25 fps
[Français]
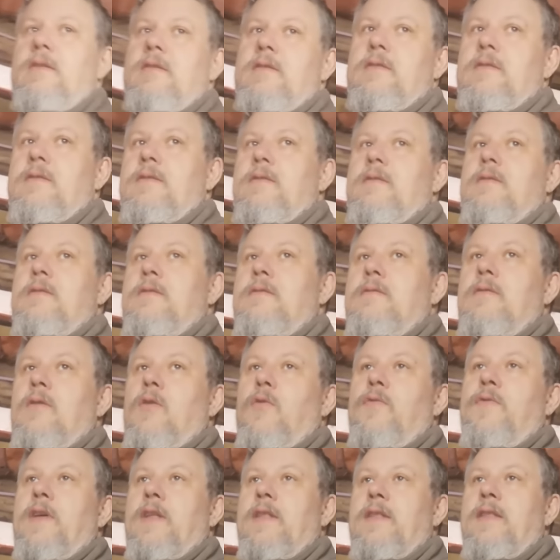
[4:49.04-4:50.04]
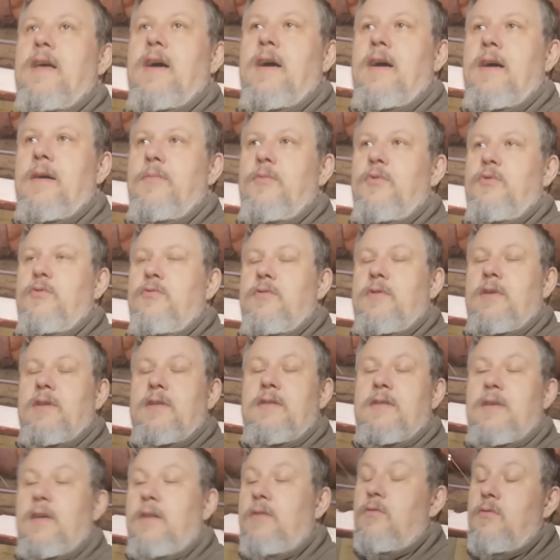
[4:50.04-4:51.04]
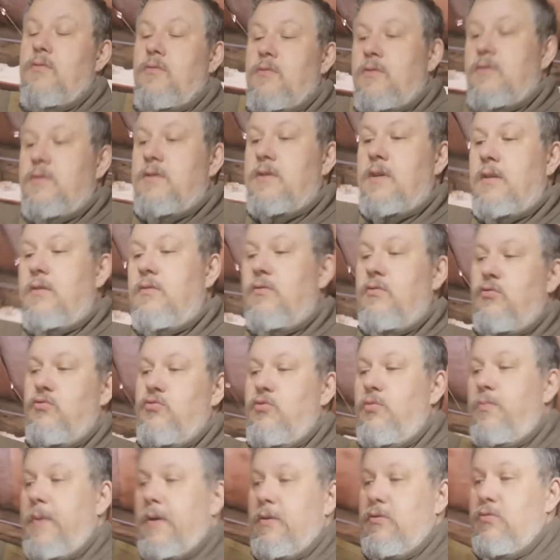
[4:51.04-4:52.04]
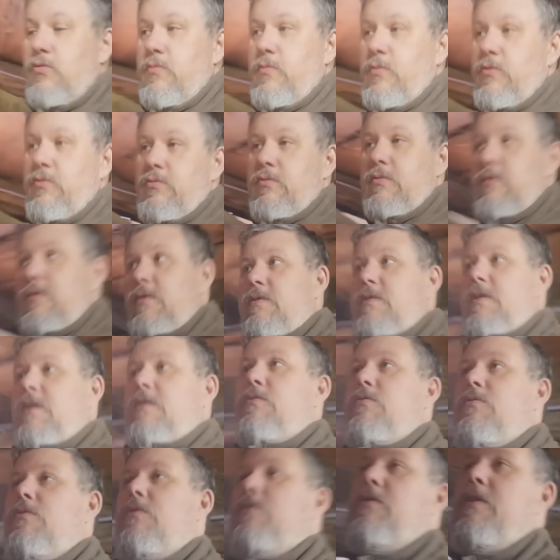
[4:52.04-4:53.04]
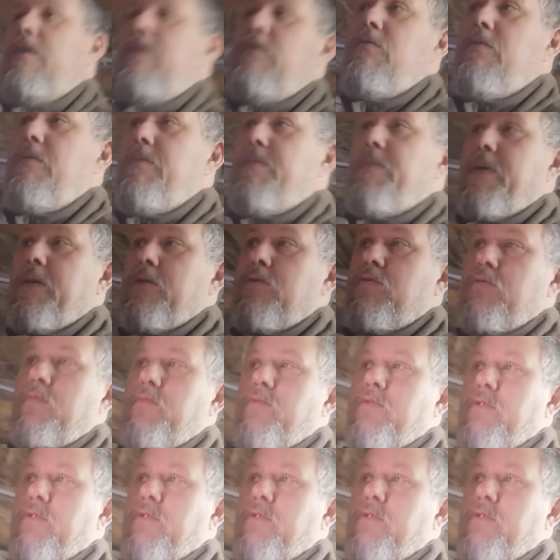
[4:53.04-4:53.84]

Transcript: ça, en Vietnam, tout ça, ça ne, tue pas tout le monde, ça ne réduit pas tout